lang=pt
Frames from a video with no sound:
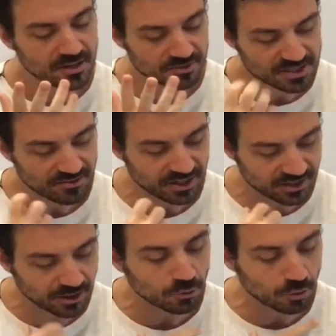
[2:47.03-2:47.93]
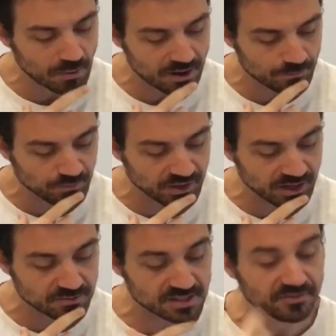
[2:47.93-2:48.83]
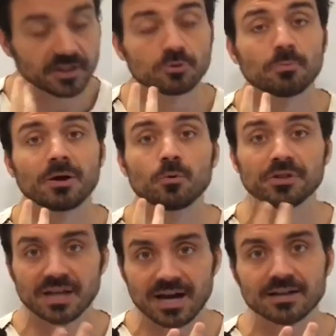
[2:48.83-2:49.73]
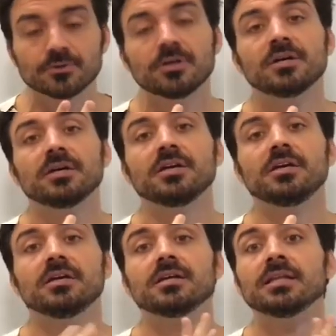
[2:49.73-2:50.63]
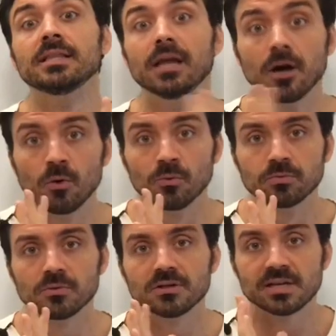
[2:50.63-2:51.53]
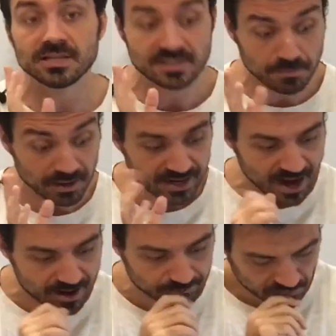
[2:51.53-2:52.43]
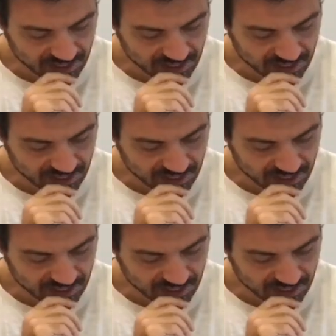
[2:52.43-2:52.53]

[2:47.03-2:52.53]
você deveria ter que tomar, é, você deveria tomar cuidado e não é, se banhar.